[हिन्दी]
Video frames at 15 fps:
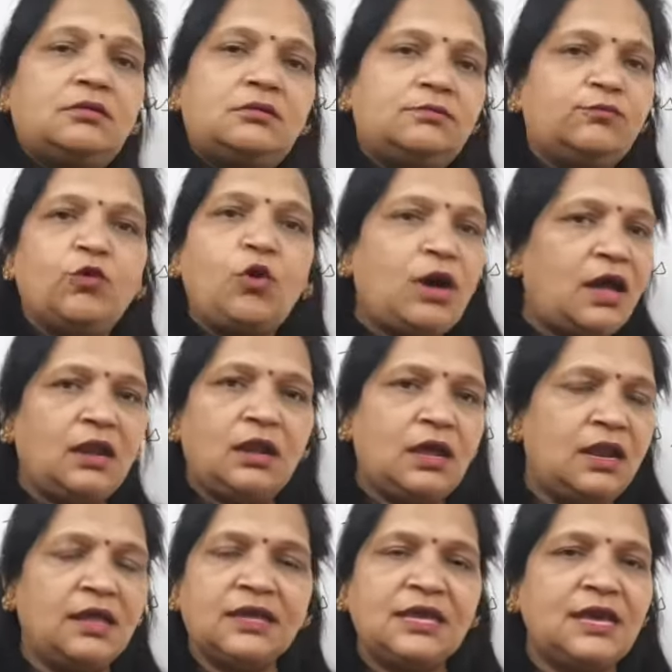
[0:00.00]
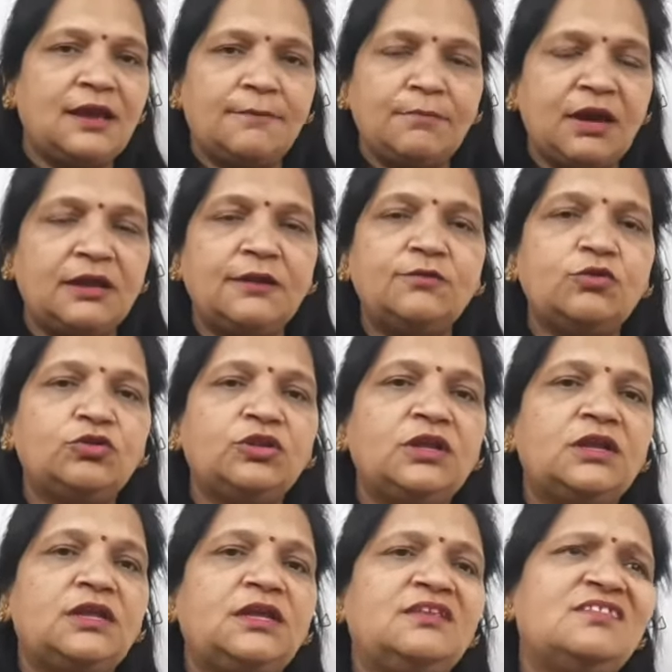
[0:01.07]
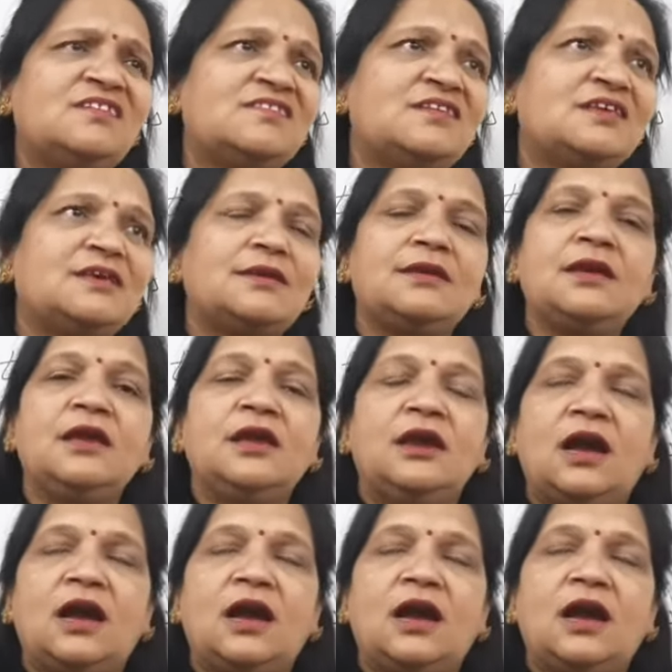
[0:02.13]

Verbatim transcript: वो हालांकि मानव होते नहीं है जैसे कि